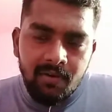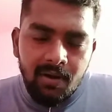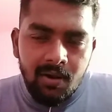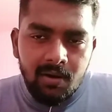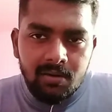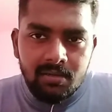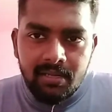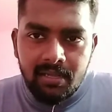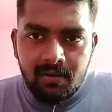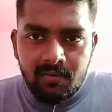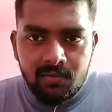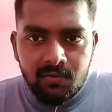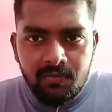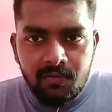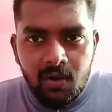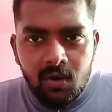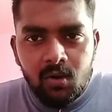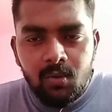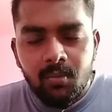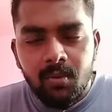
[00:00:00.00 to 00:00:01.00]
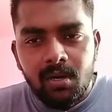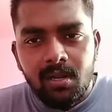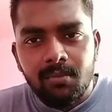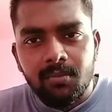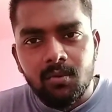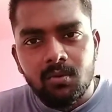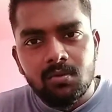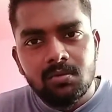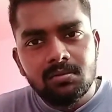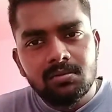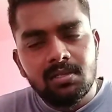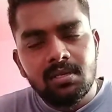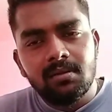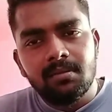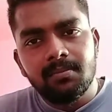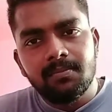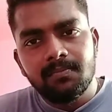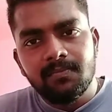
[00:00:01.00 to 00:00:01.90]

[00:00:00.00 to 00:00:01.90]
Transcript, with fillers: ஃபா நீங்கள் வந்து ஃபாலோ பண்ணால் போதும் சில